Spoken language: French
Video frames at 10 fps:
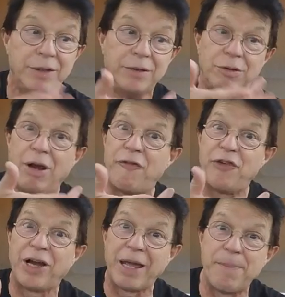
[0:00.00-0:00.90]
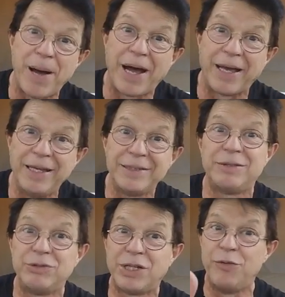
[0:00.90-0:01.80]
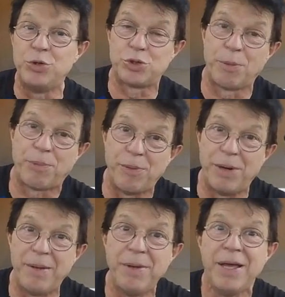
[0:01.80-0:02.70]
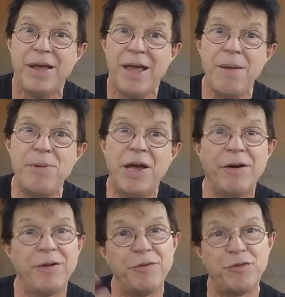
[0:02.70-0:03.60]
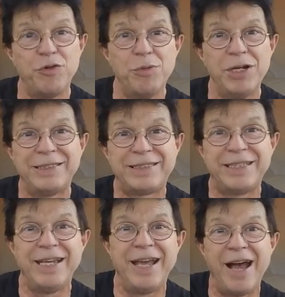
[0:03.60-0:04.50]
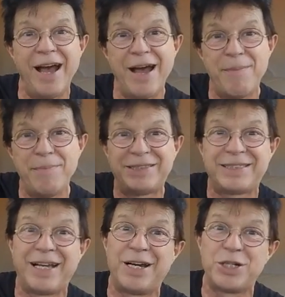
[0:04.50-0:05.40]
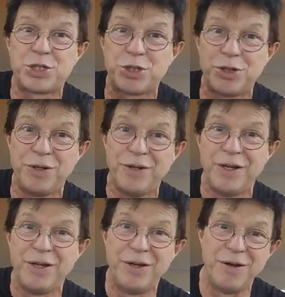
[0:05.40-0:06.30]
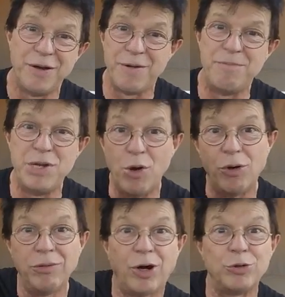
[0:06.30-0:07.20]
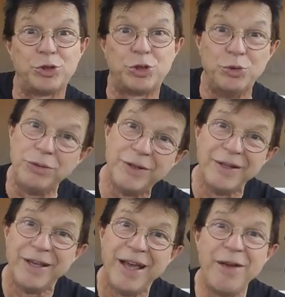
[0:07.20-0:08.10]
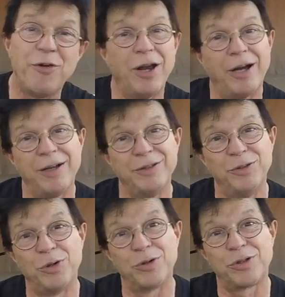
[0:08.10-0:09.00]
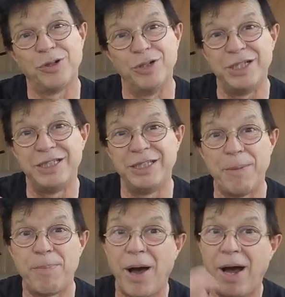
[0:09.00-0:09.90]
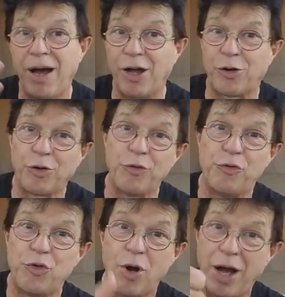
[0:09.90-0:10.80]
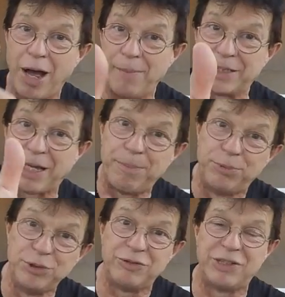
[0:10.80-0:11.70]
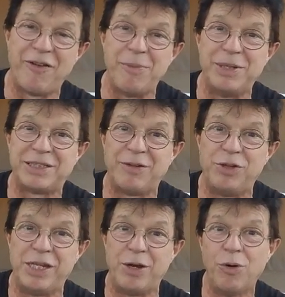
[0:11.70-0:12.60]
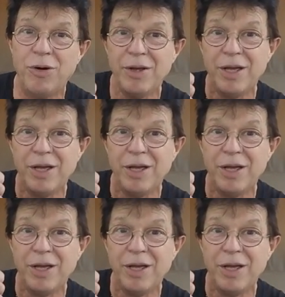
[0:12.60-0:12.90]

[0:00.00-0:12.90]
de la faire réparer, si vous avez eu ce problème, eh bien vous me laissez un message euh, en dessous. Et voilà, donc euh, n'hésitez pas encore une fois à mettre un pouce si vous avez aimé cette vidéo,